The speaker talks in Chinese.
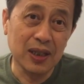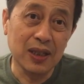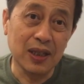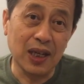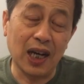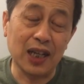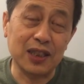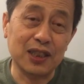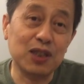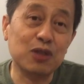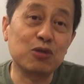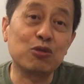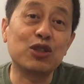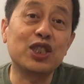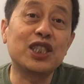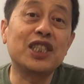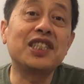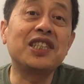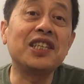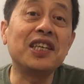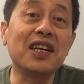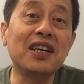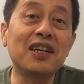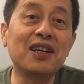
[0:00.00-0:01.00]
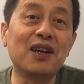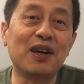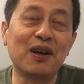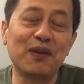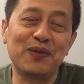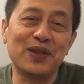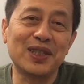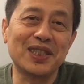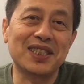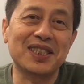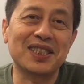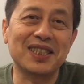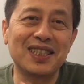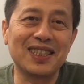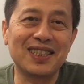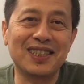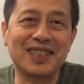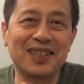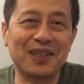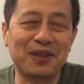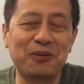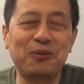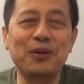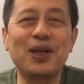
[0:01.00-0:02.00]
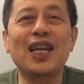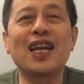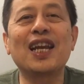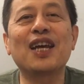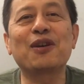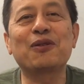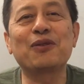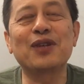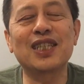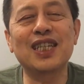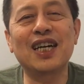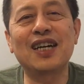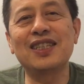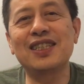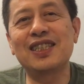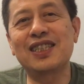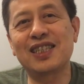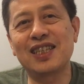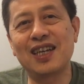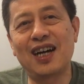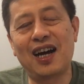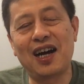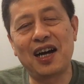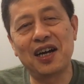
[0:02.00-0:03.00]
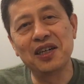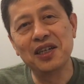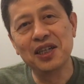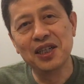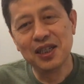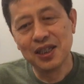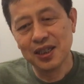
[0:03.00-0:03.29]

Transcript: 啊，这种邪恶分子这归在一起啊。